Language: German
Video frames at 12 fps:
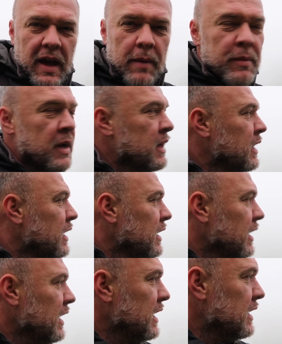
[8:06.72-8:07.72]
kam
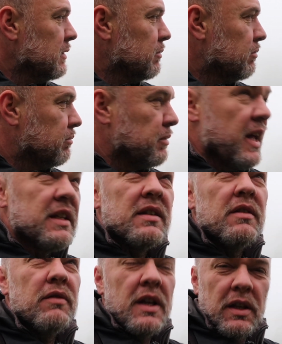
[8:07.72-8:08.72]
im
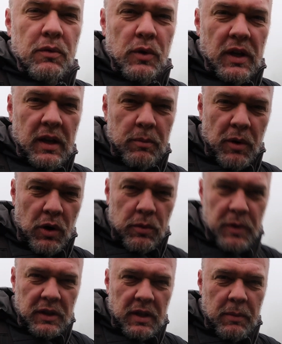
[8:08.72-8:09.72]
letzten Video, wo ich eben auch
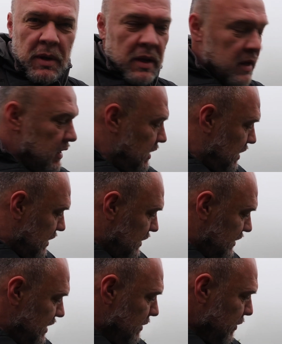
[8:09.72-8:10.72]
mit dem
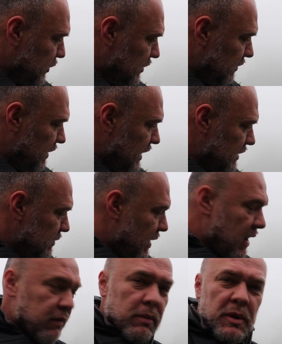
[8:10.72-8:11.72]
Sigma unterwegs
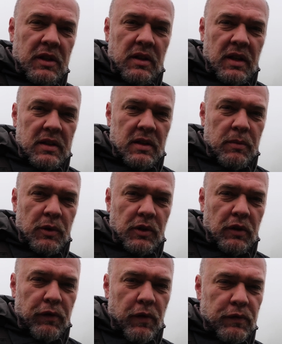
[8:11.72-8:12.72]
war, aber mit der
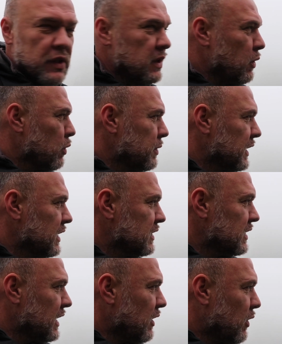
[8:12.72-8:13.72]
D750, ob ich
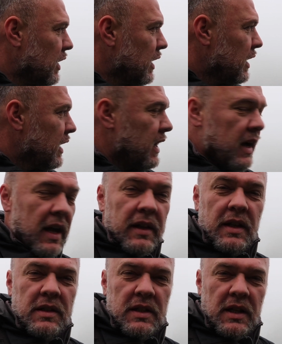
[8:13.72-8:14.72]
es denn auch an
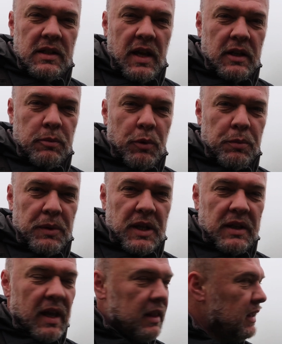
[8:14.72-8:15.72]
der Z6
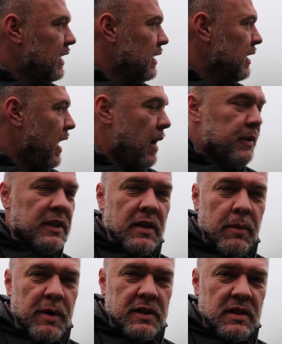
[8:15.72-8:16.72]
probiert hätte. Habe ich
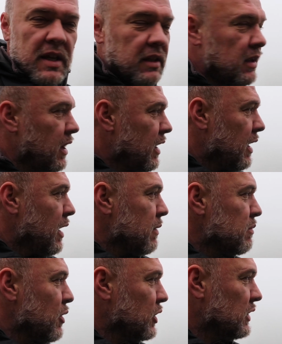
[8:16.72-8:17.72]
damals nicht,
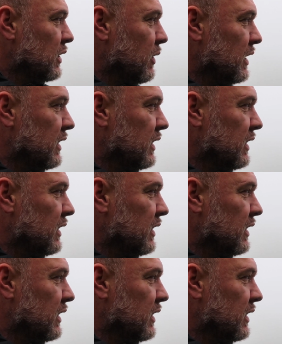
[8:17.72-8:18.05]
möchte ich